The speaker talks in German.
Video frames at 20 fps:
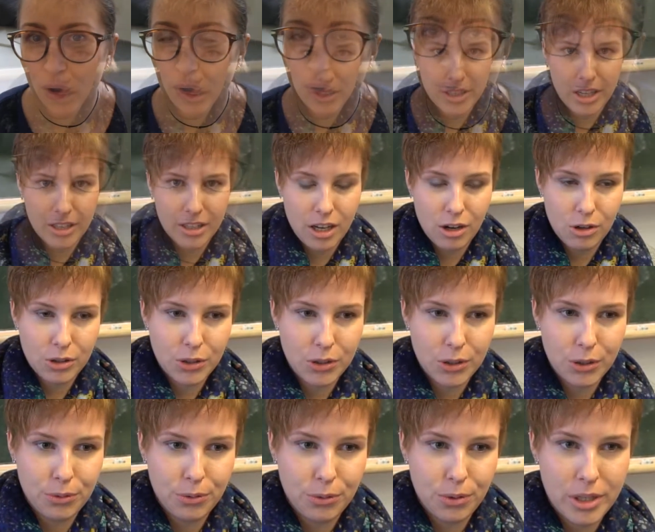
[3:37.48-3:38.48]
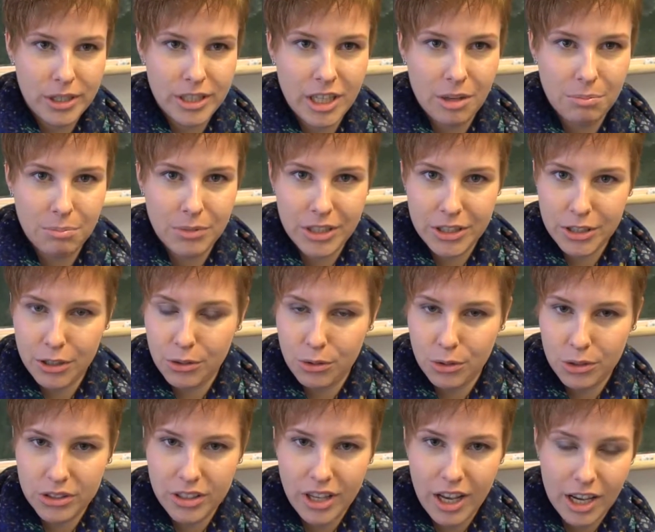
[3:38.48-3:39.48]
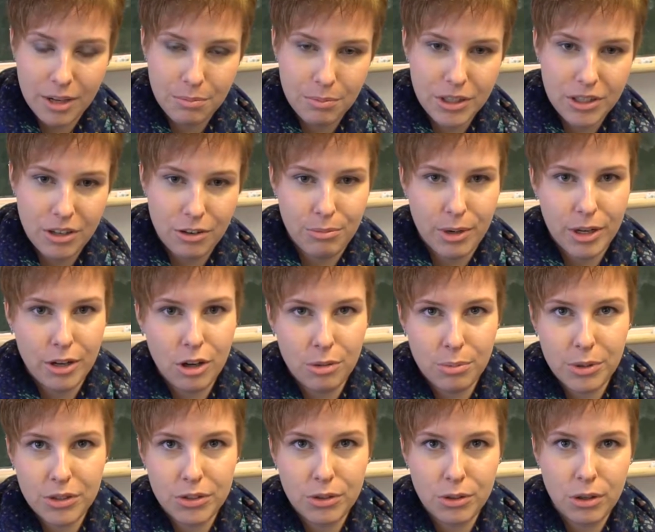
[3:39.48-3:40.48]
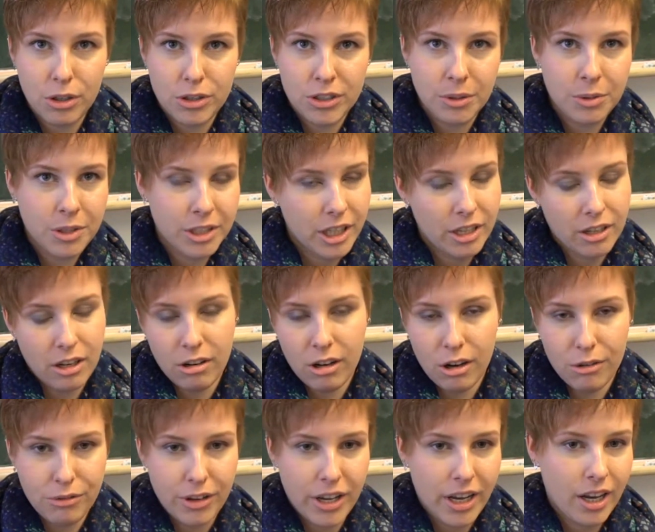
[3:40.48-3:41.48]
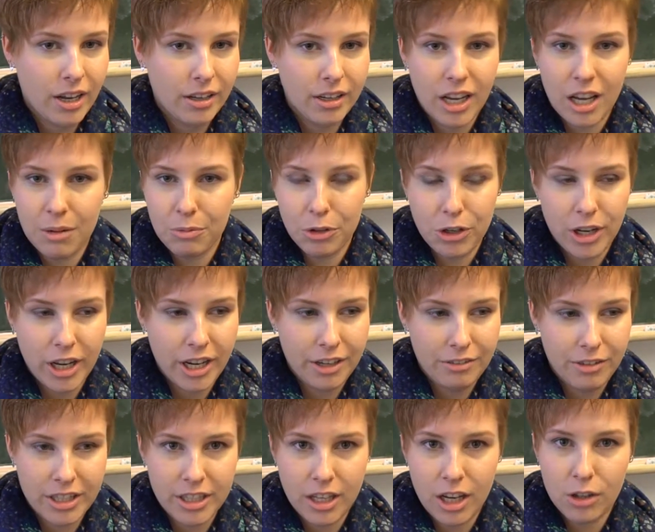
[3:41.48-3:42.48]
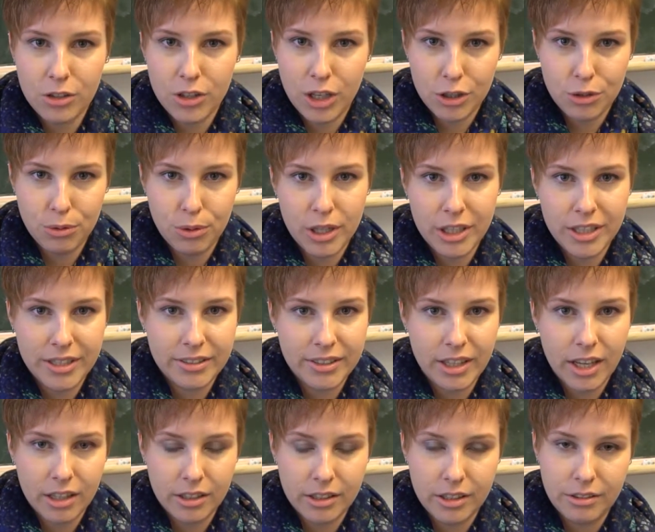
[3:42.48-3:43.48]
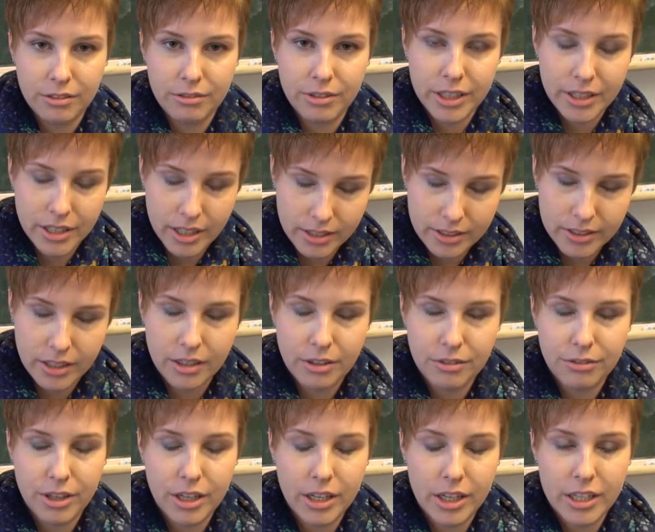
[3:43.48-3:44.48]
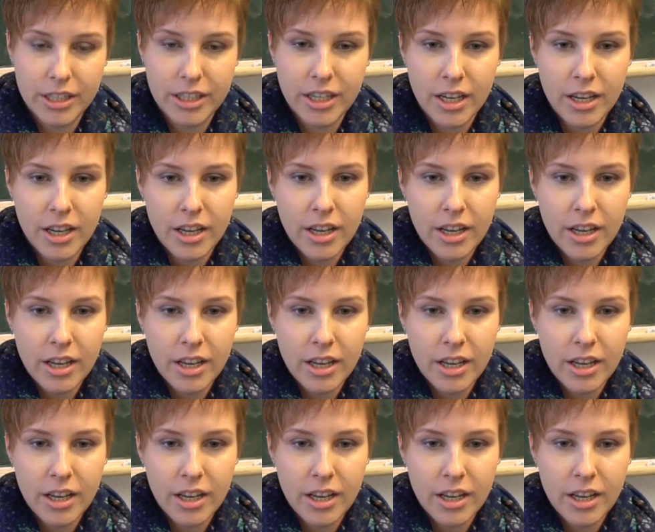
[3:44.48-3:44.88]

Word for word: Ich hatte auch das Gefühl, ich habe nicht genug Zeit, mich auf meine Hobbys zu konzentrieren, auch auf Ehrenamt oder irgendwelche außerschulischen Sachen, die wichtig sind, finde ich,